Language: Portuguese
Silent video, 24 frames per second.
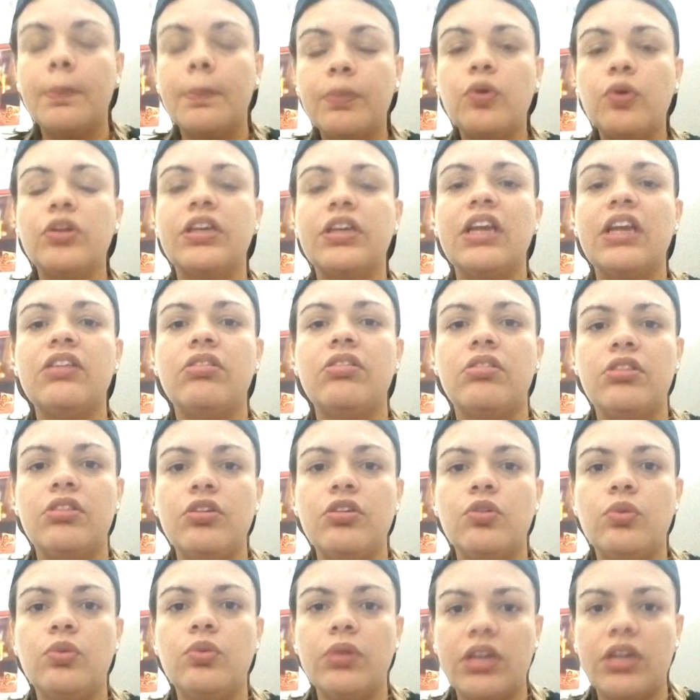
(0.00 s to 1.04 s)
Por que
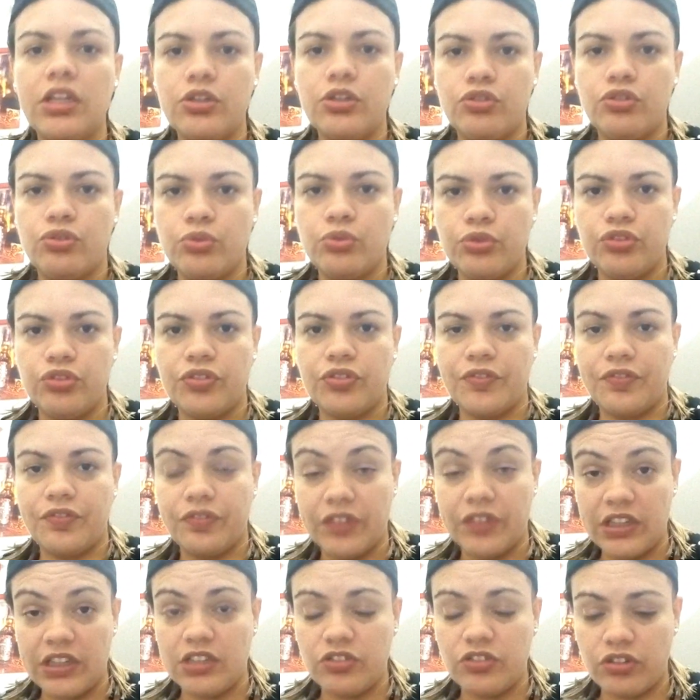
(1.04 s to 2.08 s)
cinco Exus
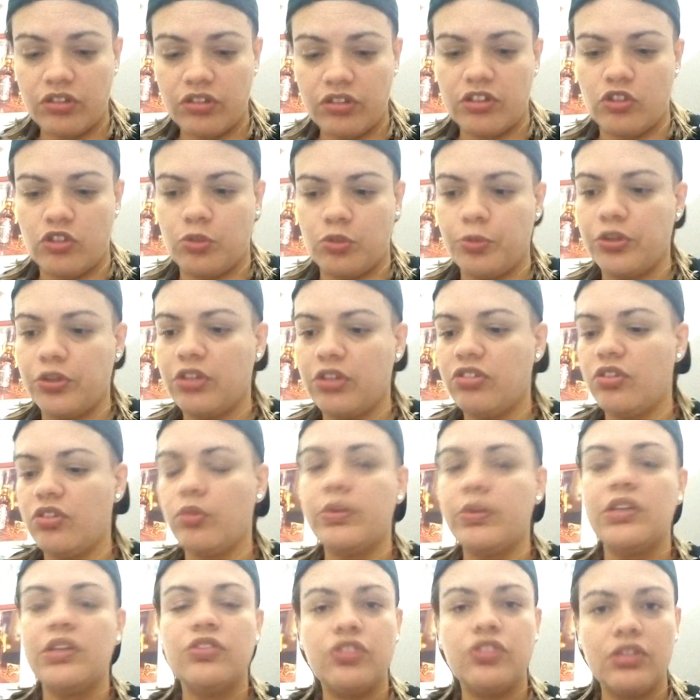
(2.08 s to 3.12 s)
feiticeiros? Porque
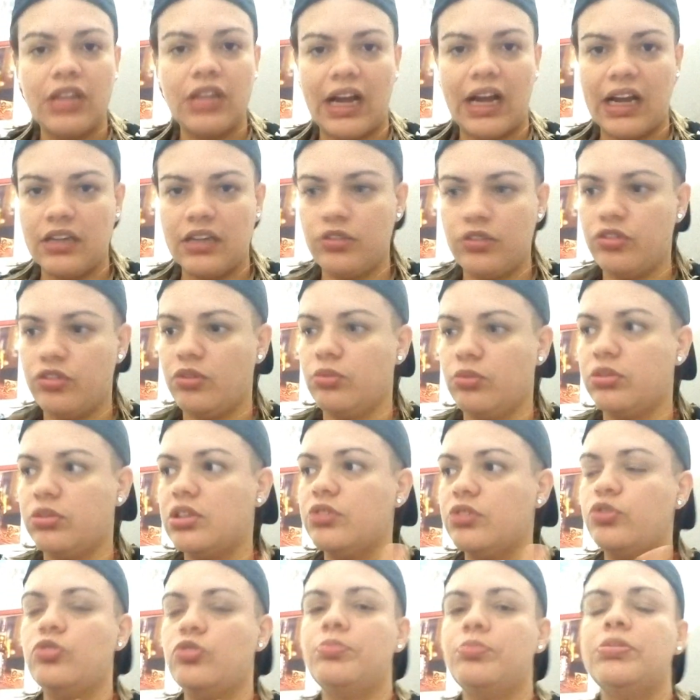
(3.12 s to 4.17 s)
são entidades, são
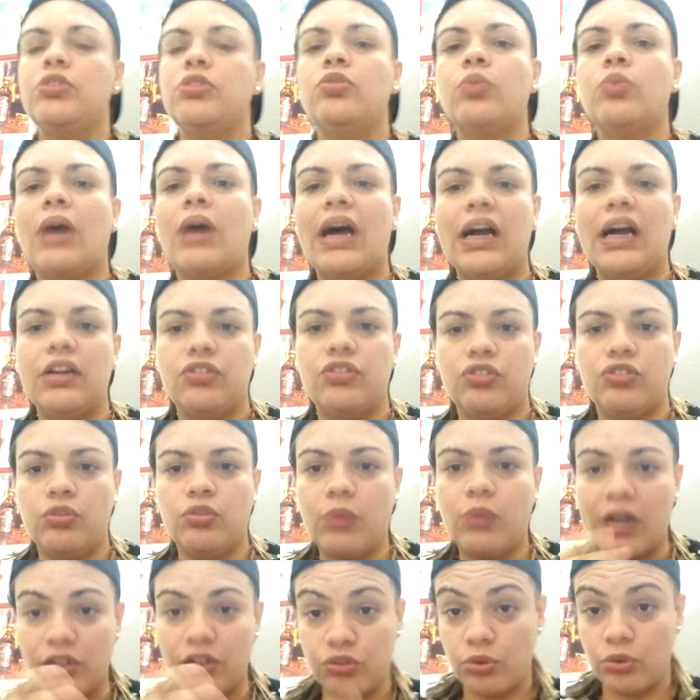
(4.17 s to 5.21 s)
guias espirituais,
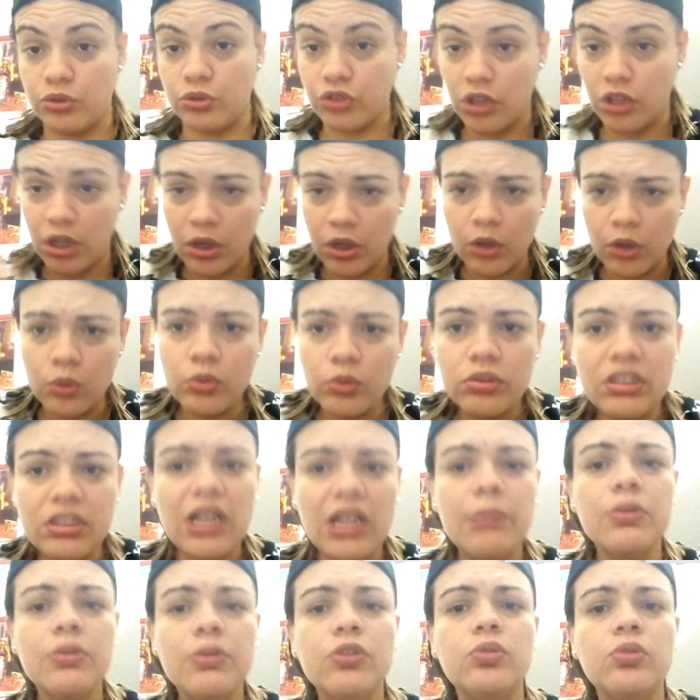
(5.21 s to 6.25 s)
guardiões, o
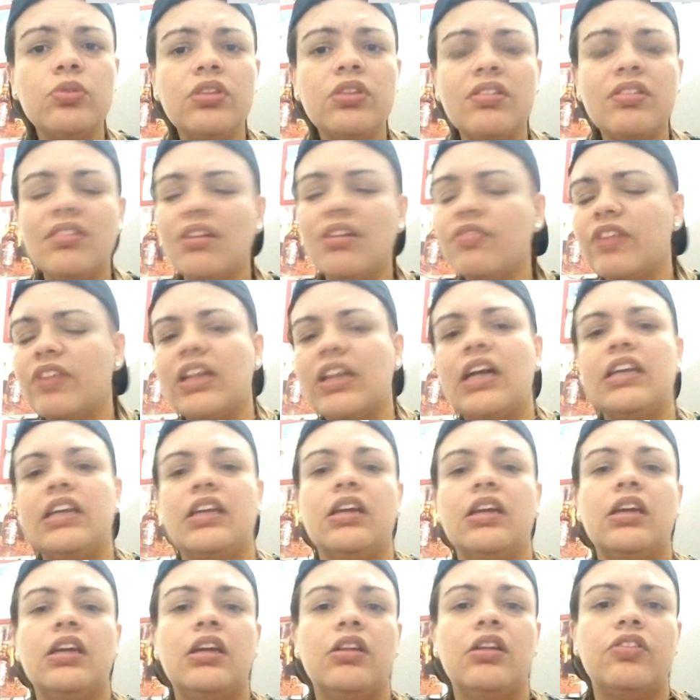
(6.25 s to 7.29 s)
termo que tu quiser falar
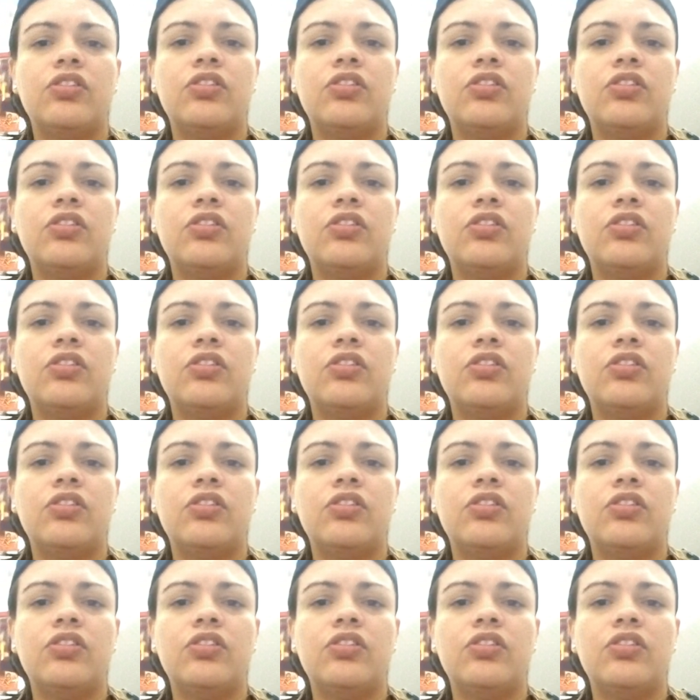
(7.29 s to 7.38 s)
aí.